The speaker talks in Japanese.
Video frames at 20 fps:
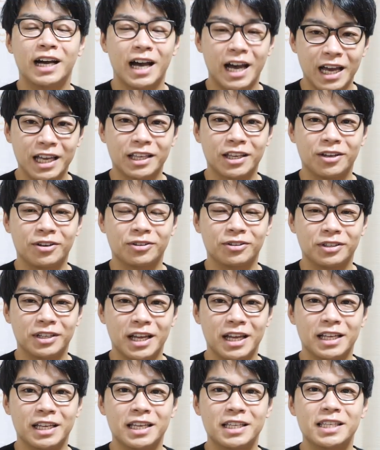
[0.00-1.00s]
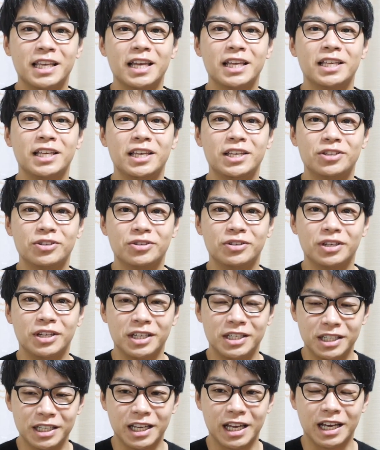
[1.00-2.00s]
はい、ということで、
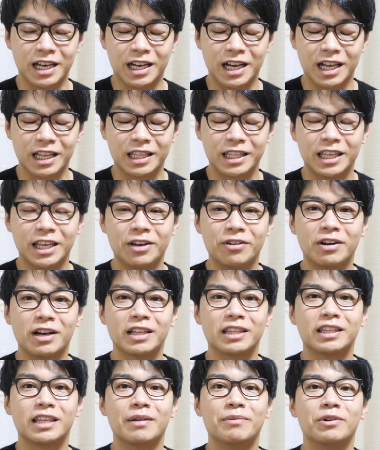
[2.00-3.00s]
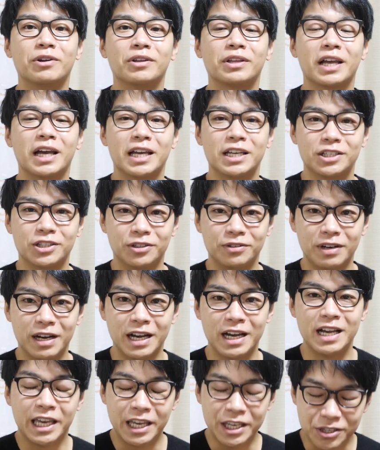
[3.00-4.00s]
2021年買ってよかったもの対象
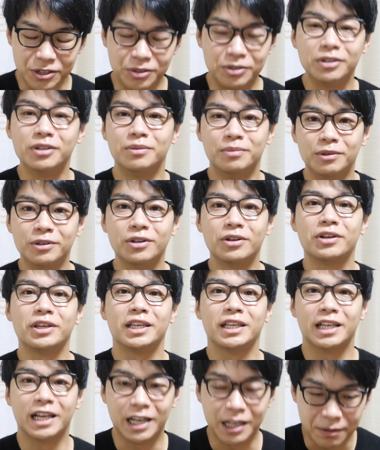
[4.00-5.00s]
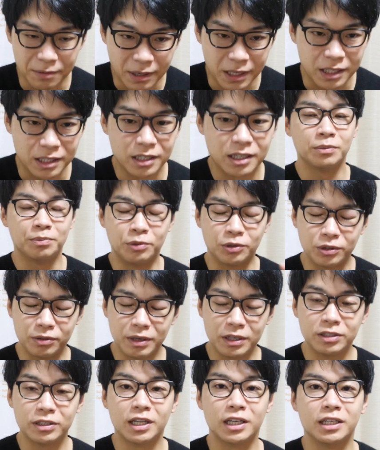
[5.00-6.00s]
は以上のものになります。僕
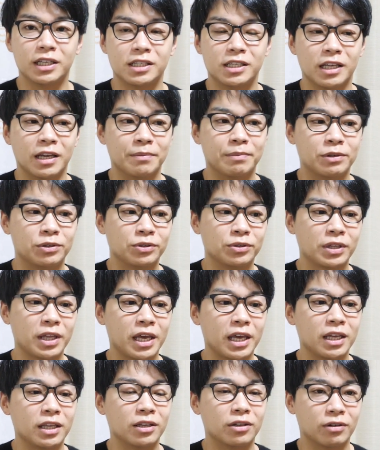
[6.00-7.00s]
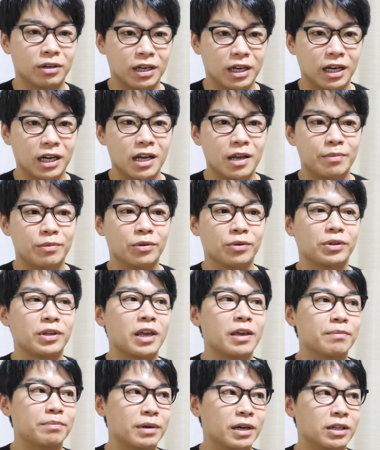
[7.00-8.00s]
は普段ですね、プロテインとか、
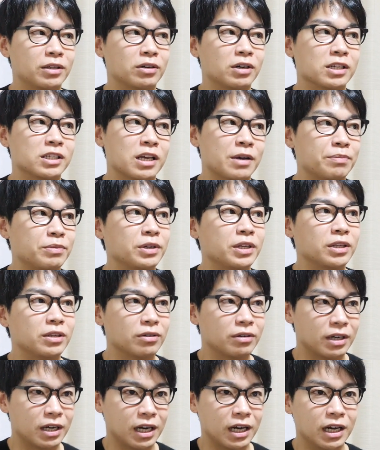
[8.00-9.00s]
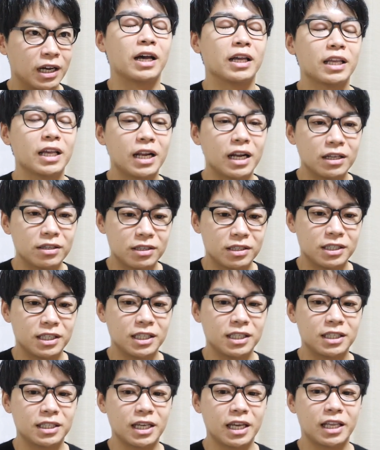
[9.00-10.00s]
プロテインバーとかサプリとか、必ず
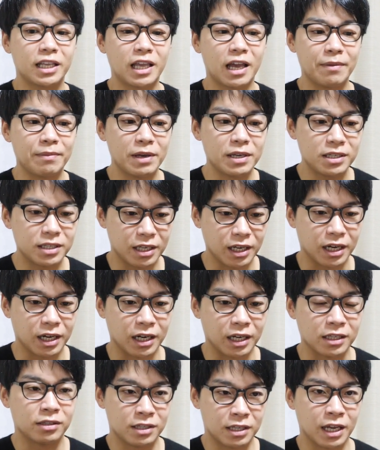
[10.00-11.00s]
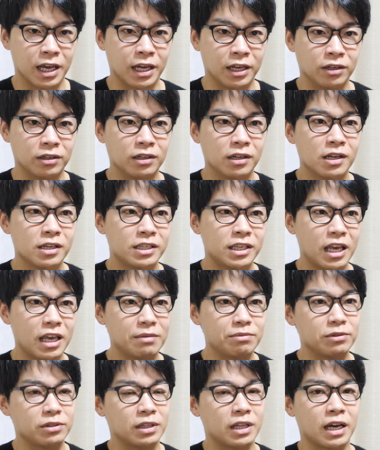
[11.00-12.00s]
実際試してから伝える。
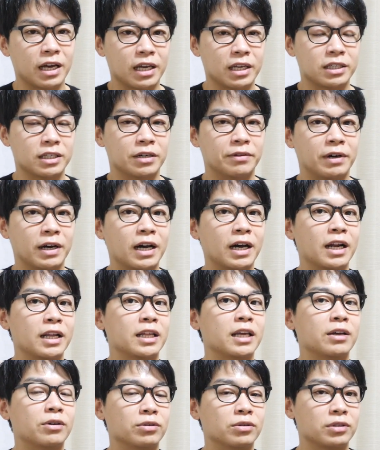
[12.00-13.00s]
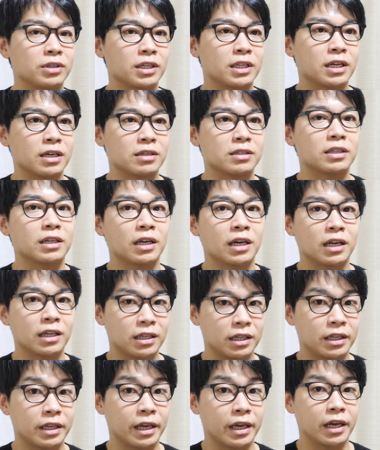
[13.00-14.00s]
成分だけじゃわからないことってたくさんあっ
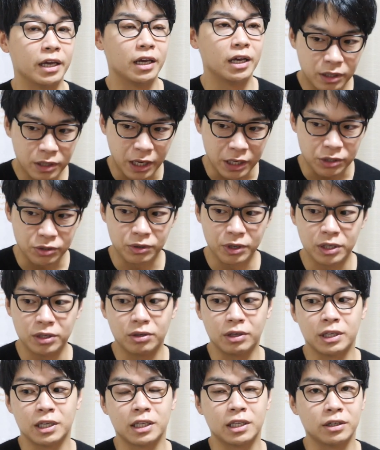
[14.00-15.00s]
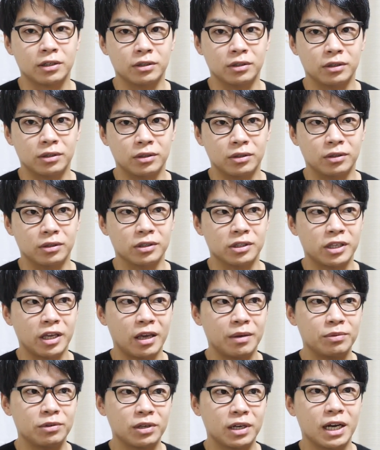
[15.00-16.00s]
て、化粧品とかになってくると、
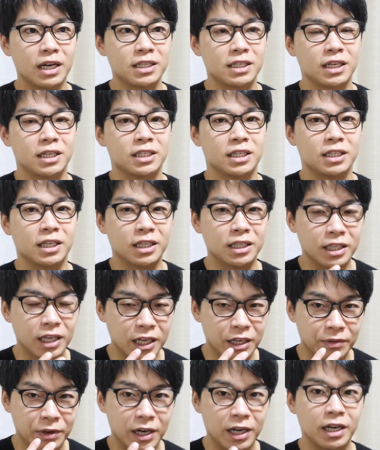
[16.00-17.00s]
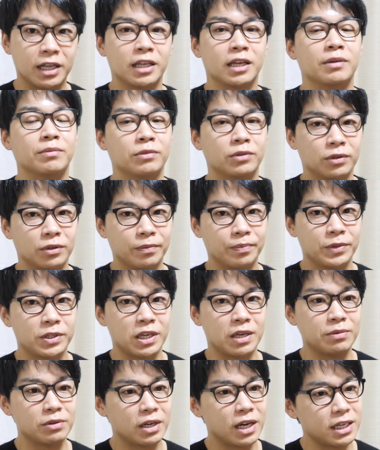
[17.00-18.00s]
成分解析じゃ絶対にわからないもの。
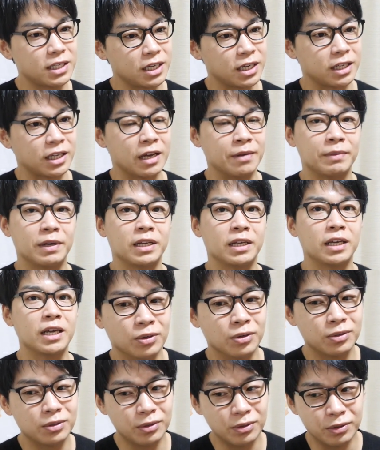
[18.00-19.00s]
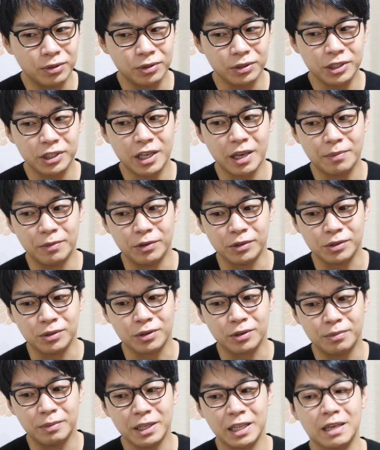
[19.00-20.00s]
成分解析ってあまり予想してもそ
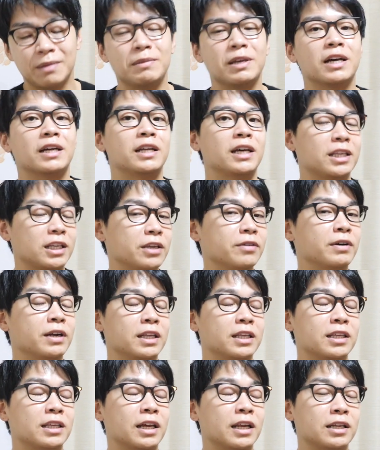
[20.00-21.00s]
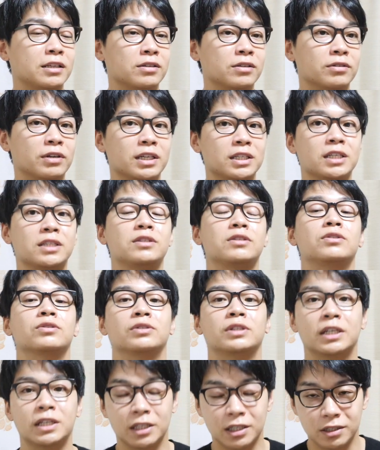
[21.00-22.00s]
こまで意味がないって言われたりするのが実
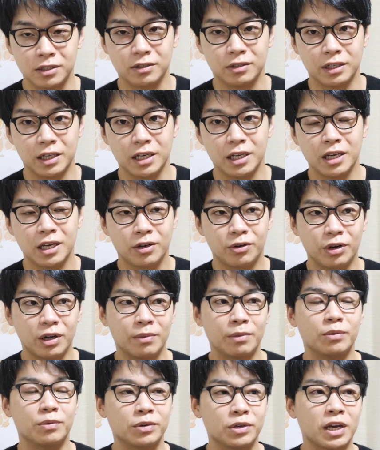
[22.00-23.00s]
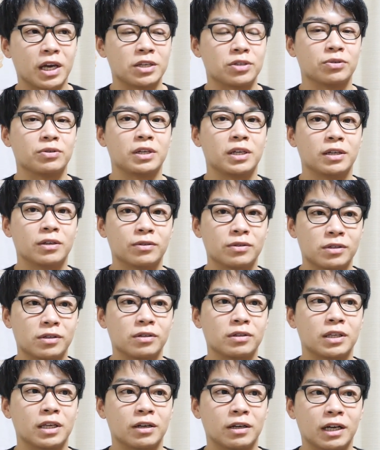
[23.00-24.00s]
情なんですよね。これはもう僕化粧品を
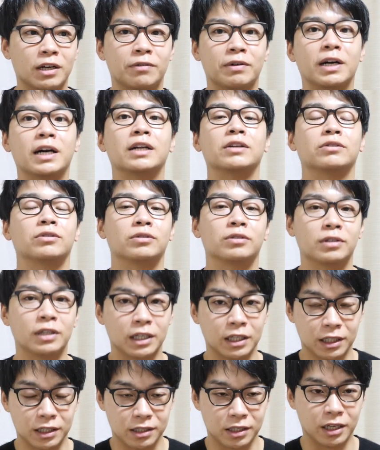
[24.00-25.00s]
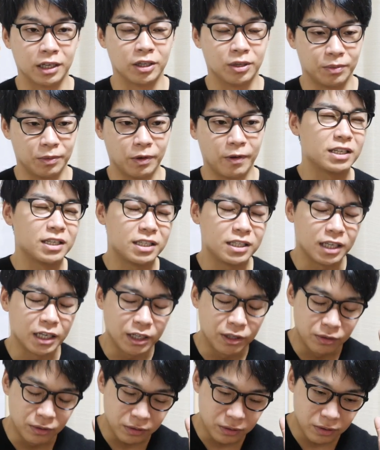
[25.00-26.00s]
作ってるからわかることなんですけれども、実際
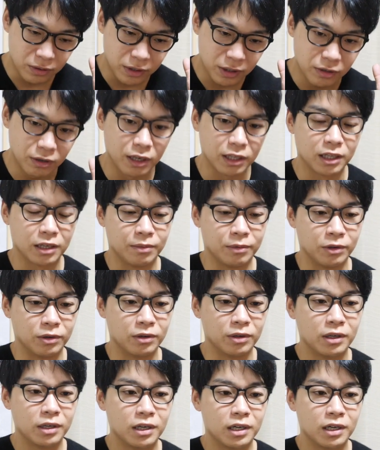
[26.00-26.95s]
に本当に良かったもの。